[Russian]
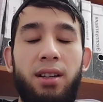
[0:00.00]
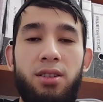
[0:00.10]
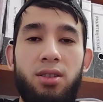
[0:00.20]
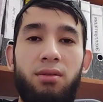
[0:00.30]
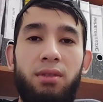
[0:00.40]

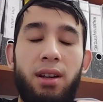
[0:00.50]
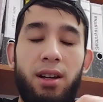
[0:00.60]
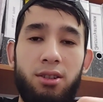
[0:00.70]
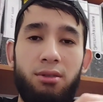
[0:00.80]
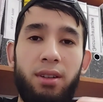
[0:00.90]

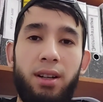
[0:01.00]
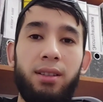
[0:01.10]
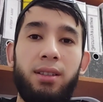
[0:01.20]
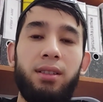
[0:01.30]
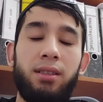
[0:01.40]
качественный-качественный
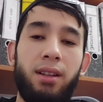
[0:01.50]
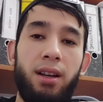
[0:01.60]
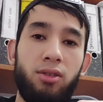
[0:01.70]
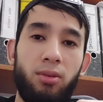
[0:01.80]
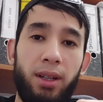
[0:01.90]
контент
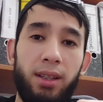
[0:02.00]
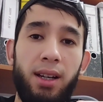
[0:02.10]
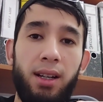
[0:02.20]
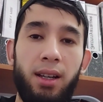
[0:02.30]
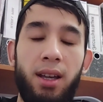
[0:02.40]
на этом
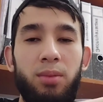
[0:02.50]
канале.